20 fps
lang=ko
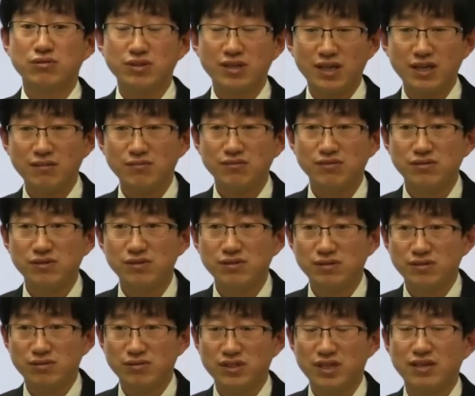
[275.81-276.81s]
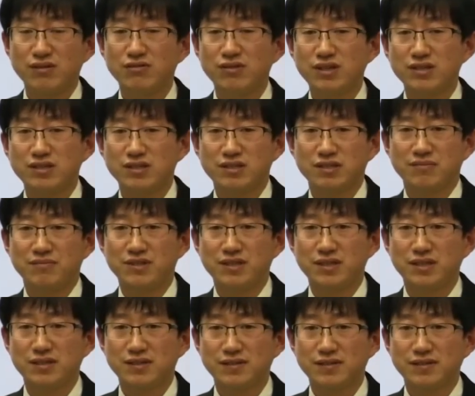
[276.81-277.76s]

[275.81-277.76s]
또 케이블을 더 사용을 하셔야 됩니다.